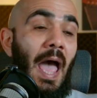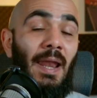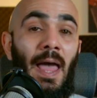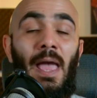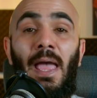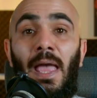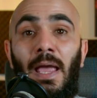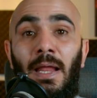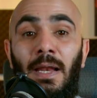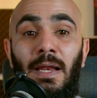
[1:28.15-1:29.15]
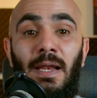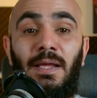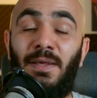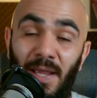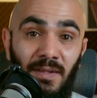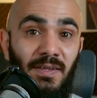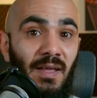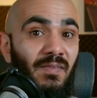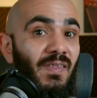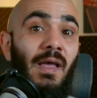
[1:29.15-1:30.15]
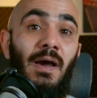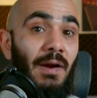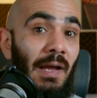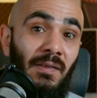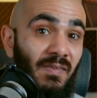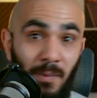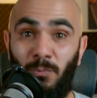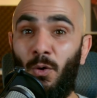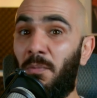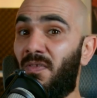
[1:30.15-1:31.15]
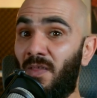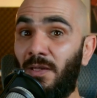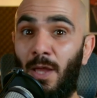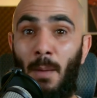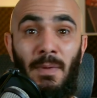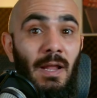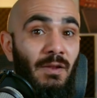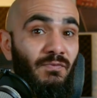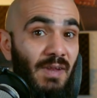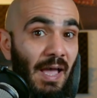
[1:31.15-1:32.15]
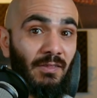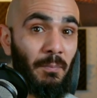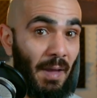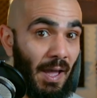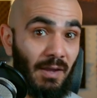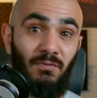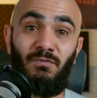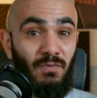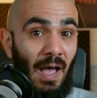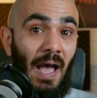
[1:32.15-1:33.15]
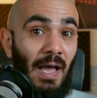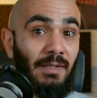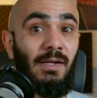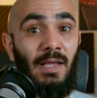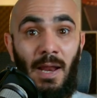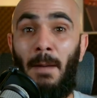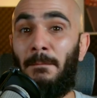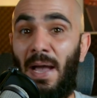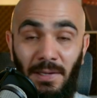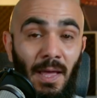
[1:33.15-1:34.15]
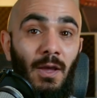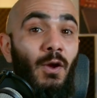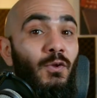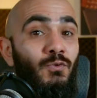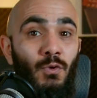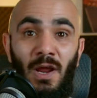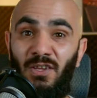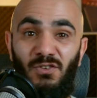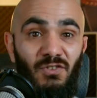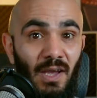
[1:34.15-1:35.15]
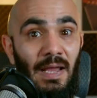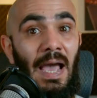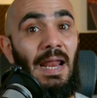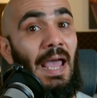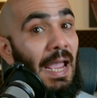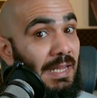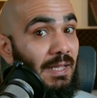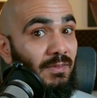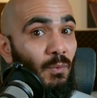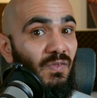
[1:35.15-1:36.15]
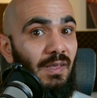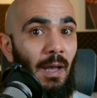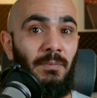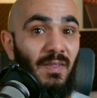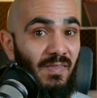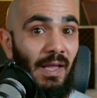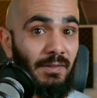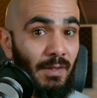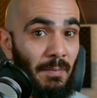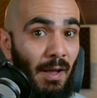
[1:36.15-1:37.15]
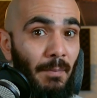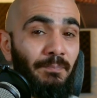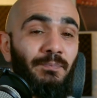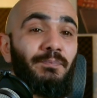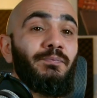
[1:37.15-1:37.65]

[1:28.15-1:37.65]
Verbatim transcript: هلا الجريدينت راح نثبته باستخدام الفلات باك فهذا الكلام معناه انه راح يشتغل على اي توزيعه بتستخدمها